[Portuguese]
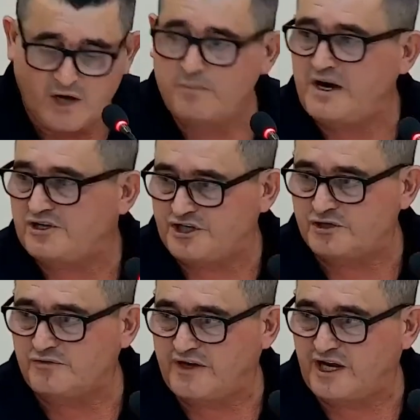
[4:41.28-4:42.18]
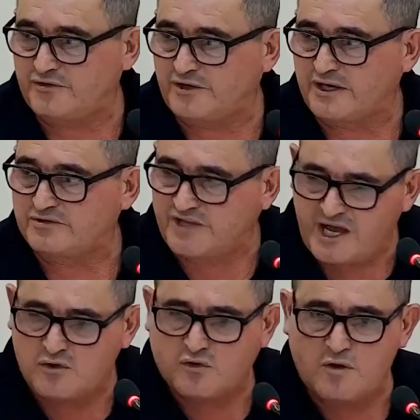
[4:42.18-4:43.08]
O teu partido,
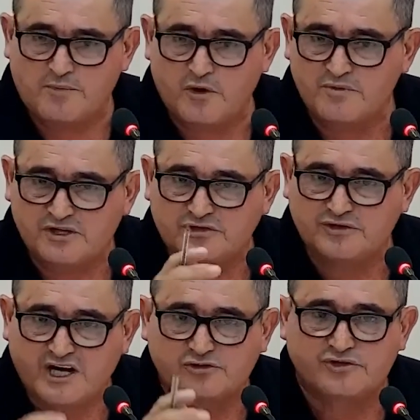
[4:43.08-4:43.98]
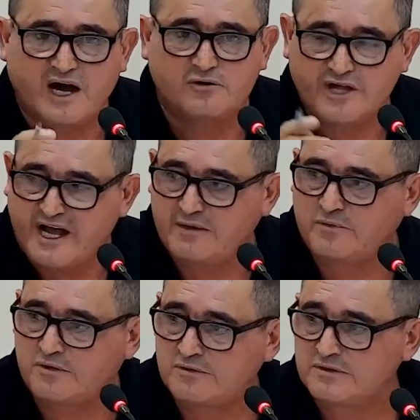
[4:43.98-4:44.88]
vereadora, tem o compromisso Presidente, de
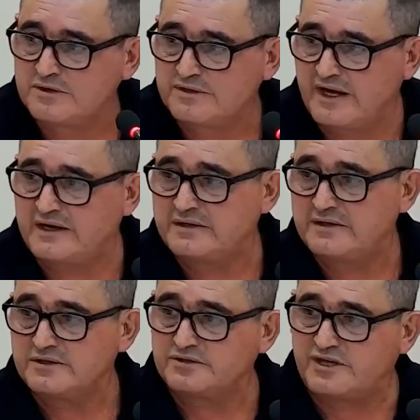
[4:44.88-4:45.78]
ajudar o é cinco.